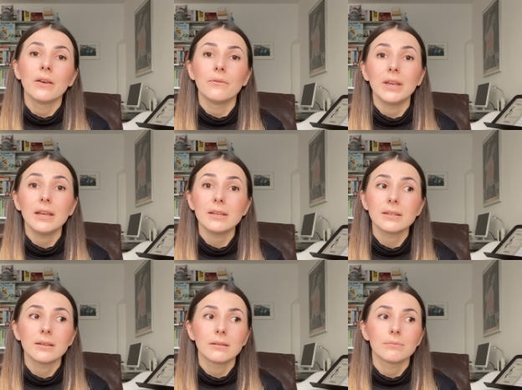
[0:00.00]
wäre
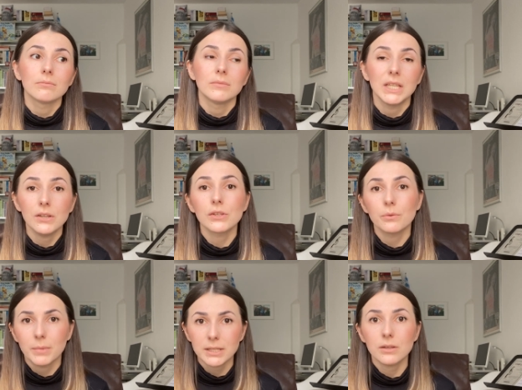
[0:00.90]
ich nicht
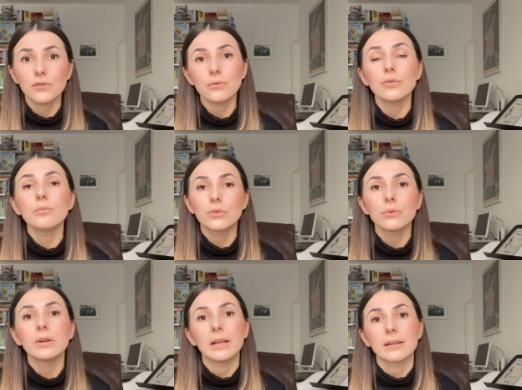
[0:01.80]
zum Masterstudium
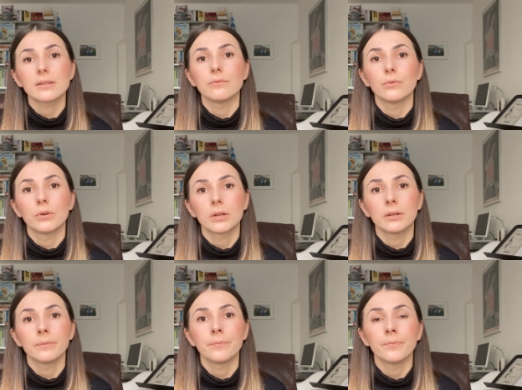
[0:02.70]
zugelassen
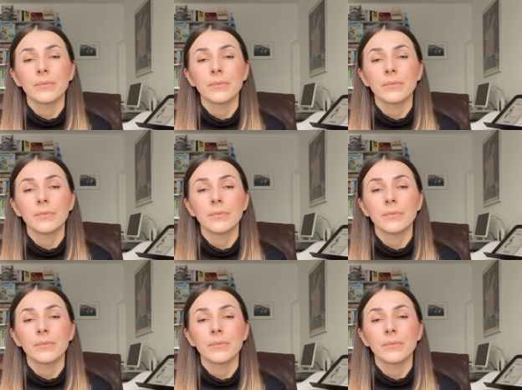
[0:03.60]
worden.